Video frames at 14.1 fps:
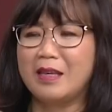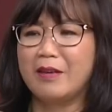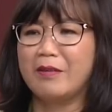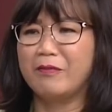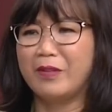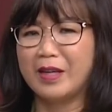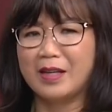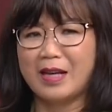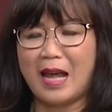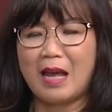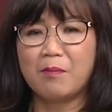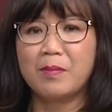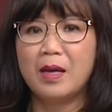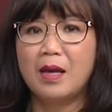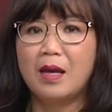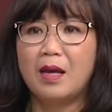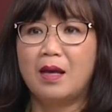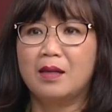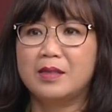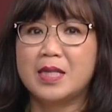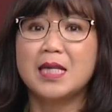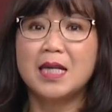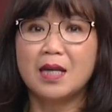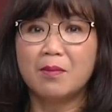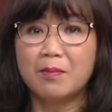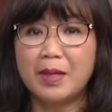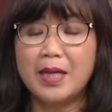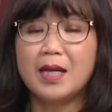vì Việt Nam
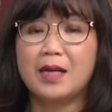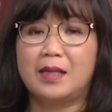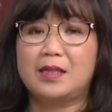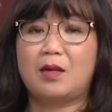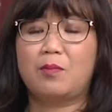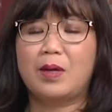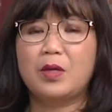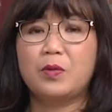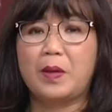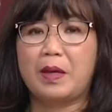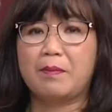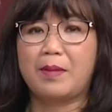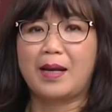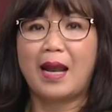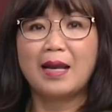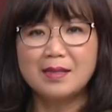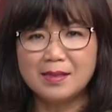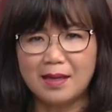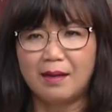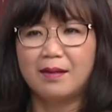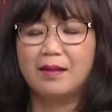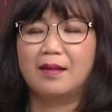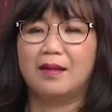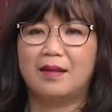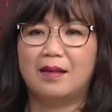triền miên ở trong cái chuyện mà đánh trận